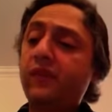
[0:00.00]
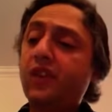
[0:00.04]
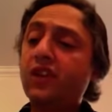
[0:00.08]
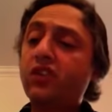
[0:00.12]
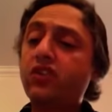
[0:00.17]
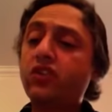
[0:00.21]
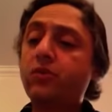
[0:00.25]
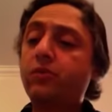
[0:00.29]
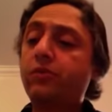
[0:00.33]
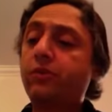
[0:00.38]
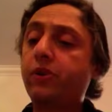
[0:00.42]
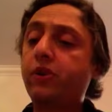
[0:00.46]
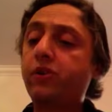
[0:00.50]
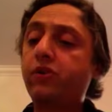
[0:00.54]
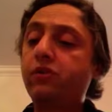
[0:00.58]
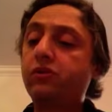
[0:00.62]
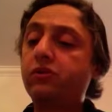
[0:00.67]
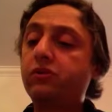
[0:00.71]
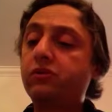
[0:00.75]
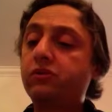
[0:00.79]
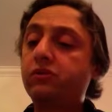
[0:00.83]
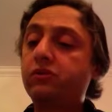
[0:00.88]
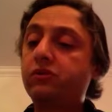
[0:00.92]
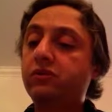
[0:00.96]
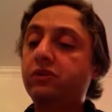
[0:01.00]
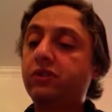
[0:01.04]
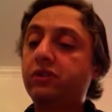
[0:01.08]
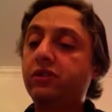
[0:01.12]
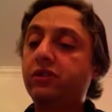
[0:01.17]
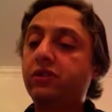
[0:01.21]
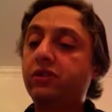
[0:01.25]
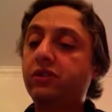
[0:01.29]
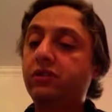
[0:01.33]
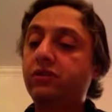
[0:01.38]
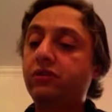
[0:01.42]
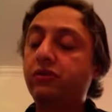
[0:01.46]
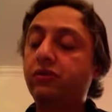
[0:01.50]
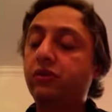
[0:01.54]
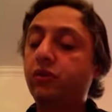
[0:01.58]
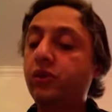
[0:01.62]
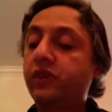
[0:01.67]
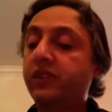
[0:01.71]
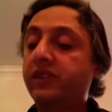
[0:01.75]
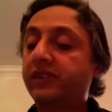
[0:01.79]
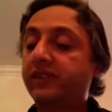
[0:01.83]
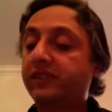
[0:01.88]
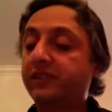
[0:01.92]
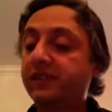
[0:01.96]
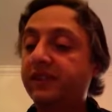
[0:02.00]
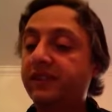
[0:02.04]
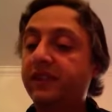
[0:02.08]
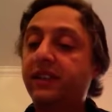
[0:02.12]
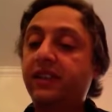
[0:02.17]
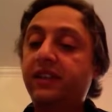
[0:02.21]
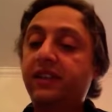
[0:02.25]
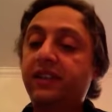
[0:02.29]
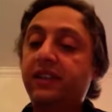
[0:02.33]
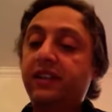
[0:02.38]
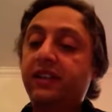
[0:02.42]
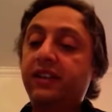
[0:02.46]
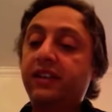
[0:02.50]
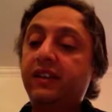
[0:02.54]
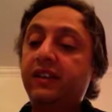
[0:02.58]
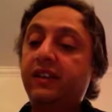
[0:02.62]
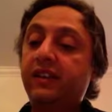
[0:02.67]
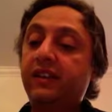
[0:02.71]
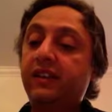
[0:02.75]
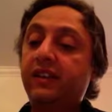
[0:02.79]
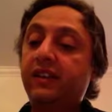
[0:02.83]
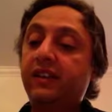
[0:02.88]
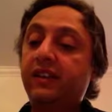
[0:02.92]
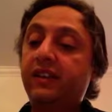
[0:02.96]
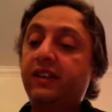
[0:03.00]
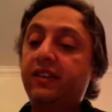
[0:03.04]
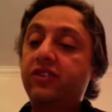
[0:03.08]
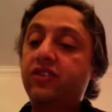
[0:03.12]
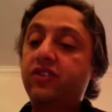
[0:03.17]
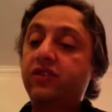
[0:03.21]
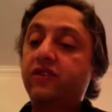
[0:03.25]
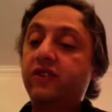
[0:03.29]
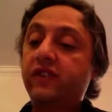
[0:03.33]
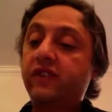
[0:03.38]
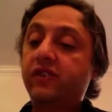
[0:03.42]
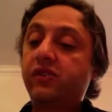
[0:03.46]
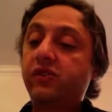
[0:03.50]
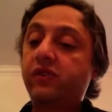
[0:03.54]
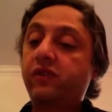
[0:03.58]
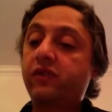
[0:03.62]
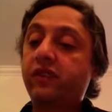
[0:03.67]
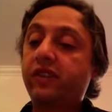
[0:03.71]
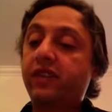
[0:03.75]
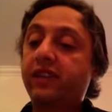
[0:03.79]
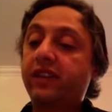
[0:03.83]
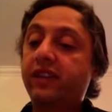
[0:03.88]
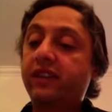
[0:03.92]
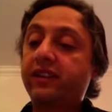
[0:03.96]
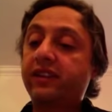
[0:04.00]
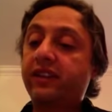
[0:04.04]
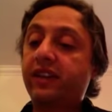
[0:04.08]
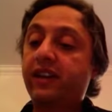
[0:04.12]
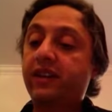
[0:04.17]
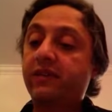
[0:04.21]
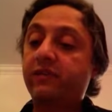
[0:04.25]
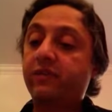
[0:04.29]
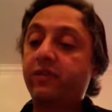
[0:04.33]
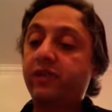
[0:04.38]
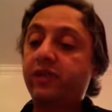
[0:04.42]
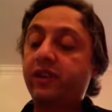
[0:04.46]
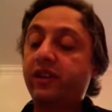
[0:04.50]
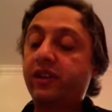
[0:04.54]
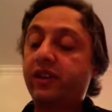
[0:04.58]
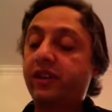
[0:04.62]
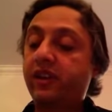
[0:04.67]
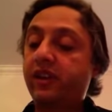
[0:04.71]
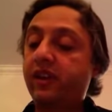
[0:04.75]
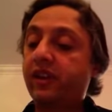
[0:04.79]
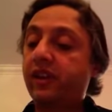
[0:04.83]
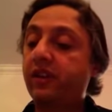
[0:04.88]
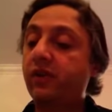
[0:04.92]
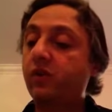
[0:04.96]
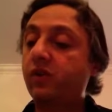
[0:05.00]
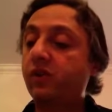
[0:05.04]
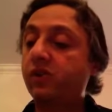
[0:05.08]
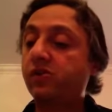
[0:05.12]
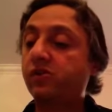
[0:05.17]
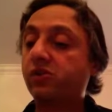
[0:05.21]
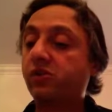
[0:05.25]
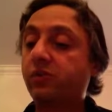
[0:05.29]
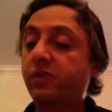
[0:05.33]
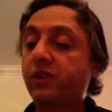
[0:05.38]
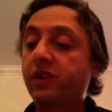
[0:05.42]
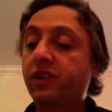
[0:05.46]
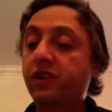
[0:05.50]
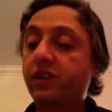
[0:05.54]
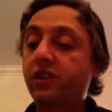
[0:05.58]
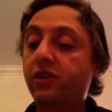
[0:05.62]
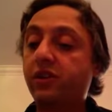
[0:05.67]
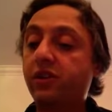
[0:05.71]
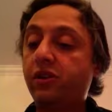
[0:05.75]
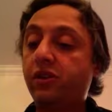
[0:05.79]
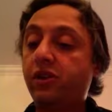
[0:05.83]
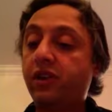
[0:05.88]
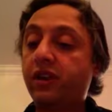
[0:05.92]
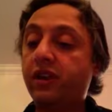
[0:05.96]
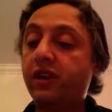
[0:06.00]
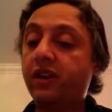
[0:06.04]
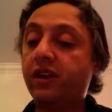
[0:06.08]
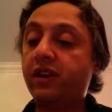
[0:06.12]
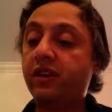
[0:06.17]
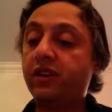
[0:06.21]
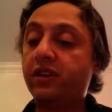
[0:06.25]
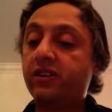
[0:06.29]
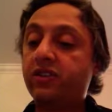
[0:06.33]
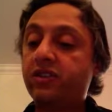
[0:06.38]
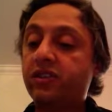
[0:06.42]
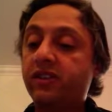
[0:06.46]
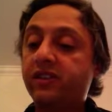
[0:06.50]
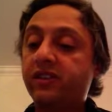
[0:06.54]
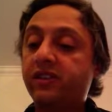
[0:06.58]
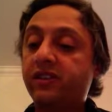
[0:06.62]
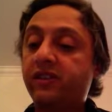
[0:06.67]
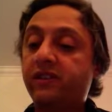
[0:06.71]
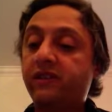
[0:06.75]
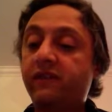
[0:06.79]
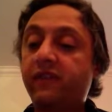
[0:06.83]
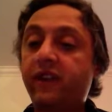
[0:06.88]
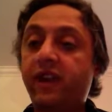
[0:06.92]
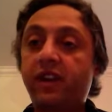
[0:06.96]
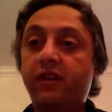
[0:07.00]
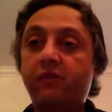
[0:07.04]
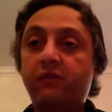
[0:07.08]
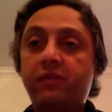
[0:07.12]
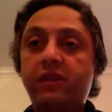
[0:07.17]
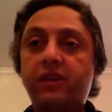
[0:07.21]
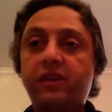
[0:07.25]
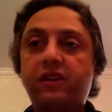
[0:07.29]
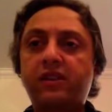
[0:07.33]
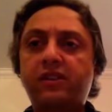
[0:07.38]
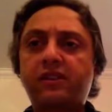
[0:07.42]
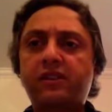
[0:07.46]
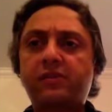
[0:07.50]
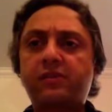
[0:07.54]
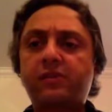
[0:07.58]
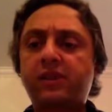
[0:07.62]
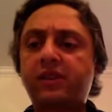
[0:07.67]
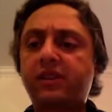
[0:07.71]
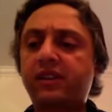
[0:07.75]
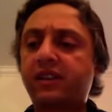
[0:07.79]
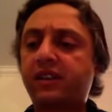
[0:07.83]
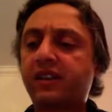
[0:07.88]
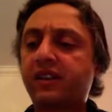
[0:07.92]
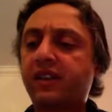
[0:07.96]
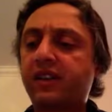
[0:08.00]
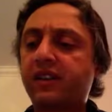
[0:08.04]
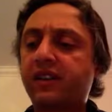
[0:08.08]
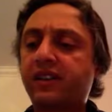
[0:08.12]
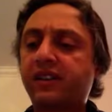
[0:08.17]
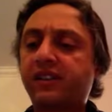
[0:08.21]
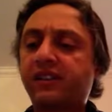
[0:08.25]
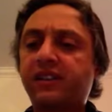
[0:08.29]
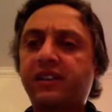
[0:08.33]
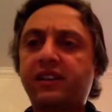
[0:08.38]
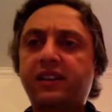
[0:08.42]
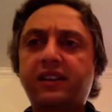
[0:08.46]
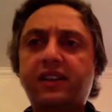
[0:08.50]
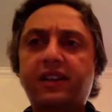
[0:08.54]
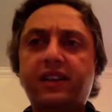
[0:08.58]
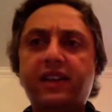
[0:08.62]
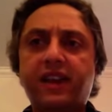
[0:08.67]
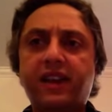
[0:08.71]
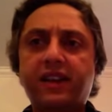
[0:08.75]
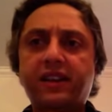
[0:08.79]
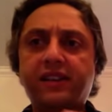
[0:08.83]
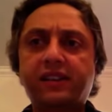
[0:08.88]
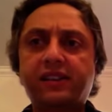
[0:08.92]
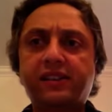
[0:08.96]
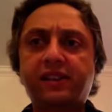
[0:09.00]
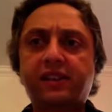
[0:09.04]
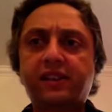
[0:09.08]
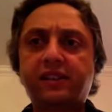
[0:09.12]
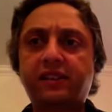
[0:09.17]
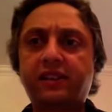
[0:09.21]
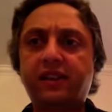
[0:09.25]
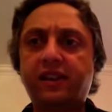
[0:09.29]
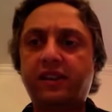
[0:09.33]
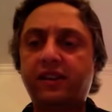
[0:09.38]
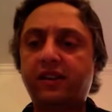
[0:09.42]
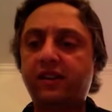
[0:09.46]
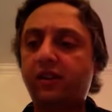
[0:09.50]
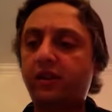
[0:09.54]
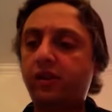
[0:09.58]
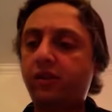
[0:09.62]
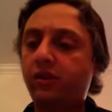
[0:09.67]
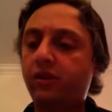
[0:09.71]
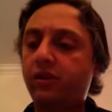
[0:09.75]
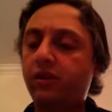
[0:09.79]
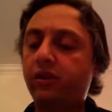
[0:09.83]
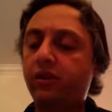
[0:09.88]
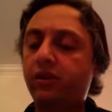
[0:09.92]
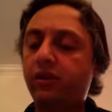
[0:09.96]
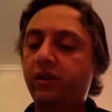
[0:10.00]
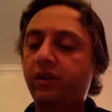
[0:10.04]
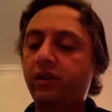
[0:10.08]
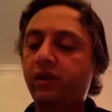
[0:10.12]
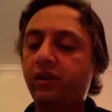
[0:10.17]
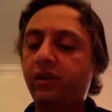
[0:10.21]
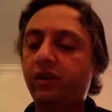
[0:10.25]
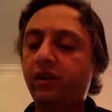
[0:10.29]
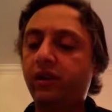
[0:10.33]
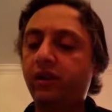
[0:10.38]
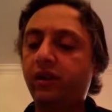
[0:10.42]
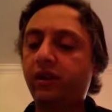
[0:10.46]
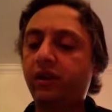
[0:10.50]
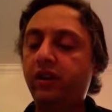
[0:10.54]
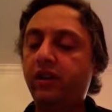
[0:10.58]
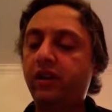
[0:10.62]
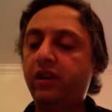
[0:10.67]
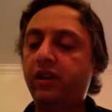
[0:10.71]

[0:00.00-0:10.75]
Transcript: c'è poi un, un, un tweet dell'arcivescovo di Canterbury che in questo periodo è Justin Welby e sapete che nella chiesa anglicana si alternano. Eh,